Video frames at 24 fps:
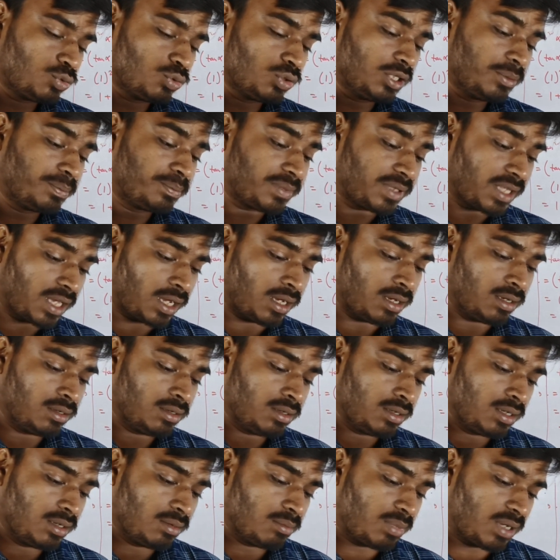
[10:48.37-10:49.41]
সুদীপ্তা
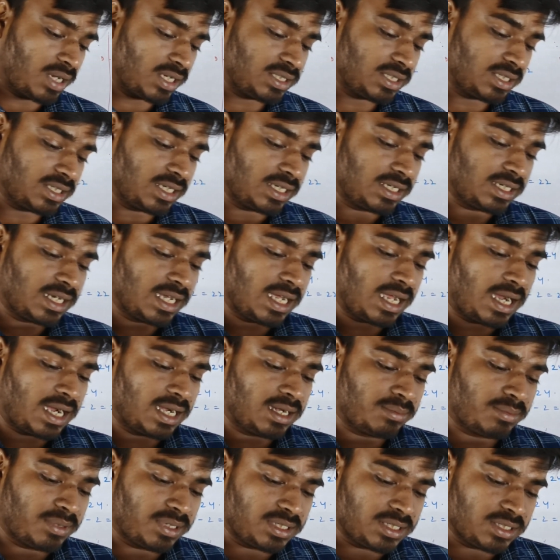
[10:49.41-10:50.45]
পাঁচ হাজার টাকা
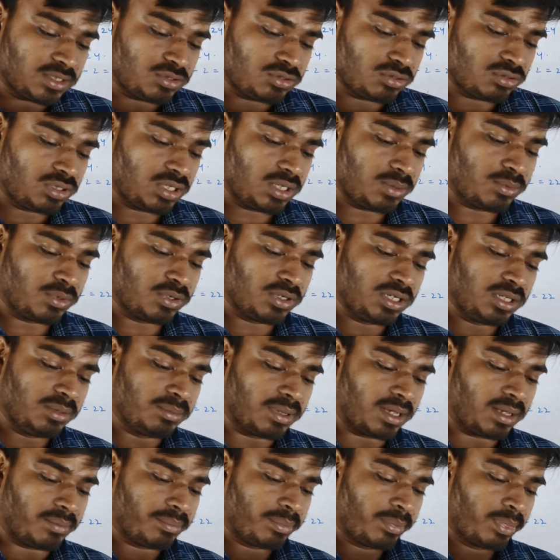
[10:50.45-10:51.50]
আট মাসের জন্য এবং
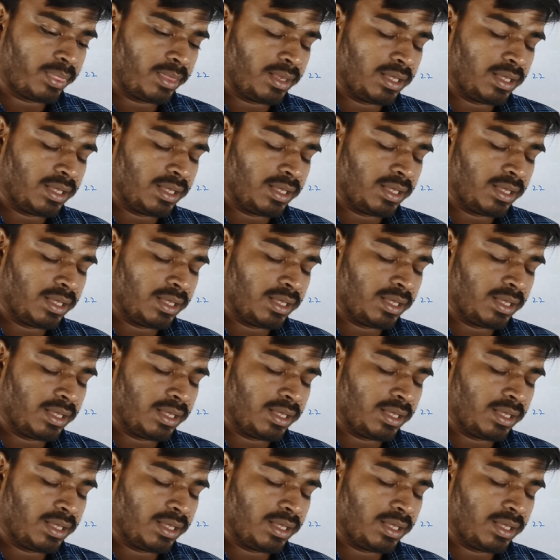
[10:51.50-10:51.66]
রিমা